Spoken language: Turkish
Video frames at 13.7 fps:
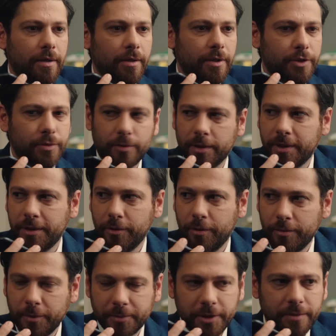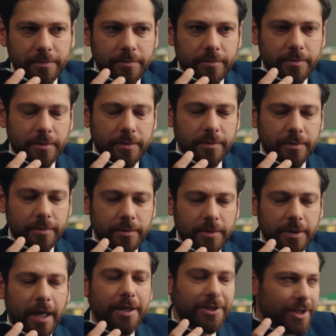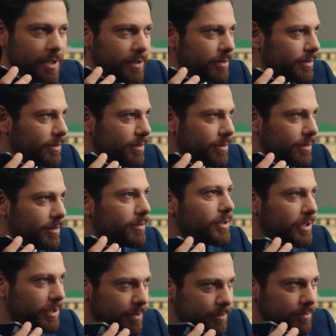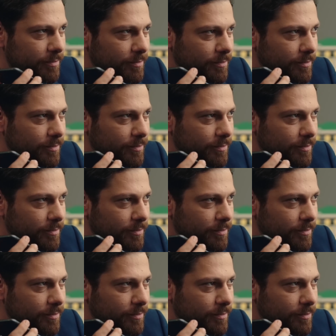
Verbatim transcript: Hiç bu kadar iyi olmamıştım. Yani şey e, iyiyim.